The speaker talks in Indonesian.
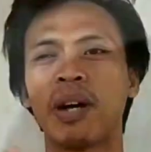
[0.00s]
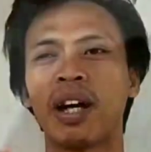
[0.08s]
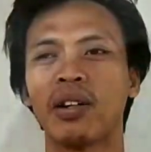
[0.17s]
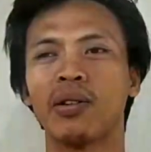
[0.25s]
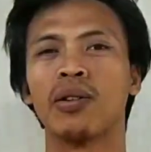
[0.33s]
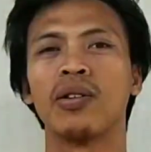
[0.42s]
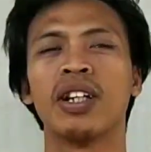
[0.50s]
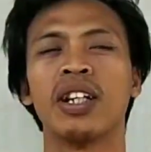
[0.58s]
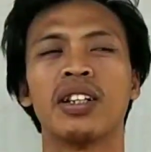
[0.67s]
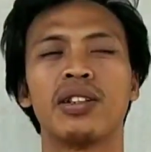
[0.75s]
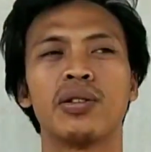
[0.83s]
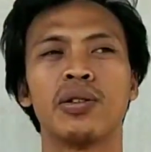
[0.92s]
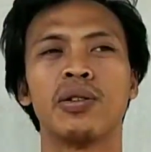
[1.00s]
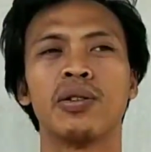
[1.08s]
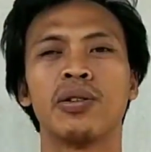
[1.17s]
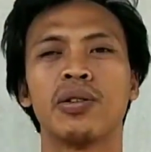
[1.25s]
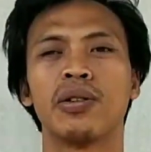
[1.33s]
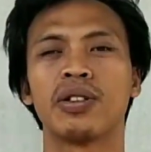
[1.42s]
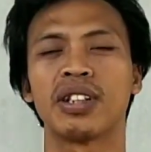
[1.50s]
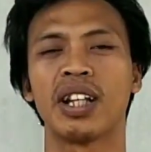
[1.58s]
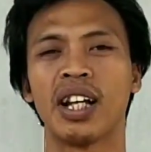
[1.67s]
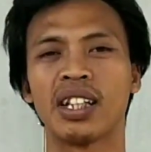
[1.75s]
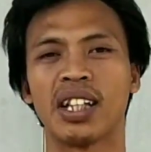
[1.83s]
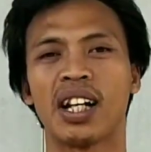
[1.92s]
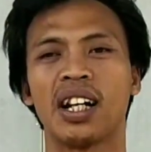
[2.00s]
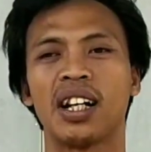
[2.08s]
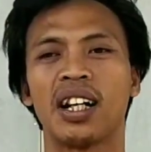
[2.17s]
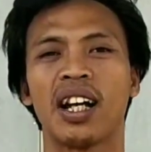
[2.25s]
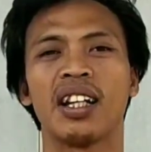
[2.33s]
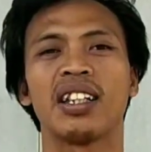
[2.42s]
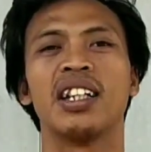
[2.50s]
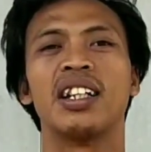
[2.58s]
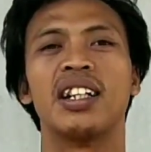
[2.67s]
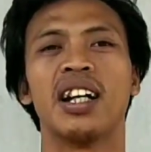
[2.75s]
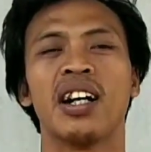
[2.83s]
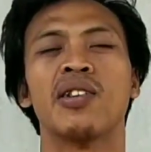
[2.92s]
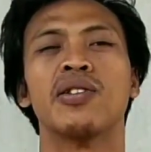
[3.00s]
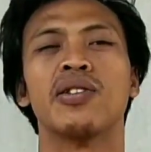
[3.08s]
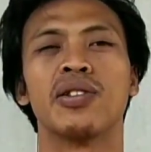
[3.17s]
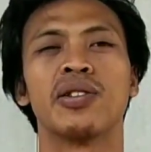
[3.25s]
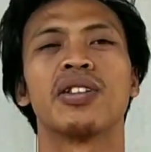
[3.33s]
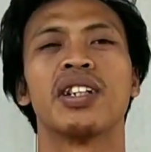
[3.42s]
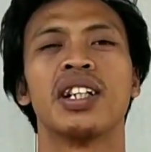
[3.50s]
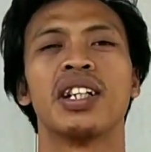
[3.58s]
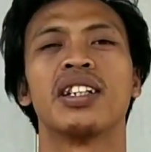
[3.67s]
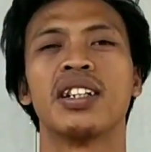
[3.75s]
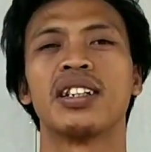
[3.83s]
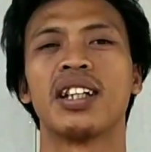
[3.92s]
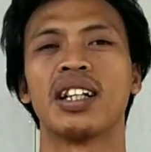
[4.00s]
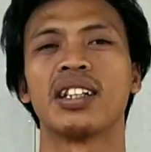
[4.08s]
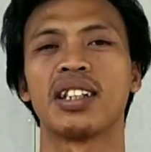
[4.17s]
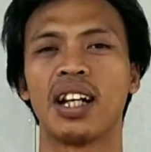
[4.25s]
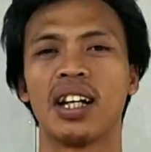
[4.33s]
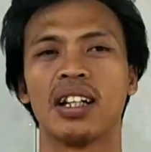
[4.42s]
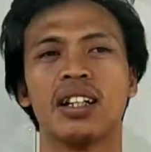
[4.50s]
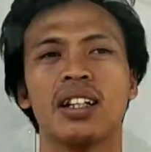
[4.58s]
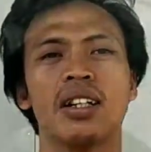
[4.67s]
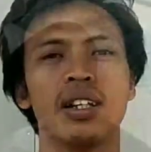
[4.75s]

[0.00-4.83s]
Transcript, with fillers: panu, itu saya sarankan tidak untuk ditetaskan.